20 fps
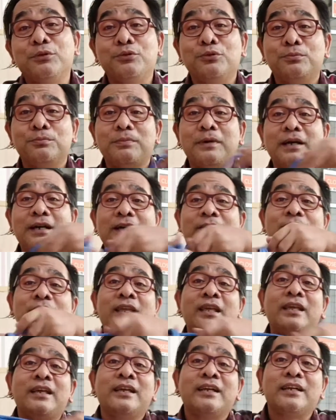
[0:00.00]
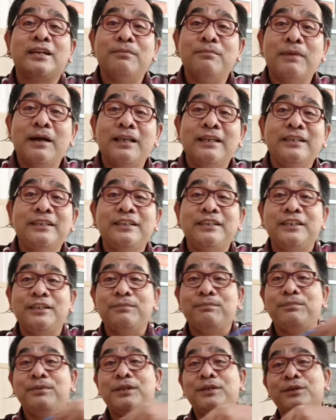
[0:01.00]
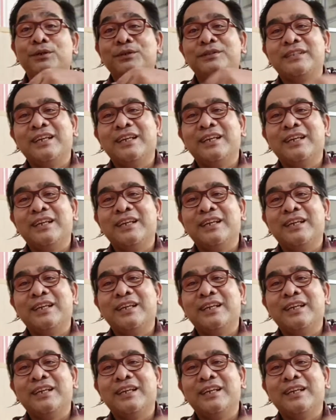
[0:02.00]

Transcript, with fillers: berjumpa kembali di video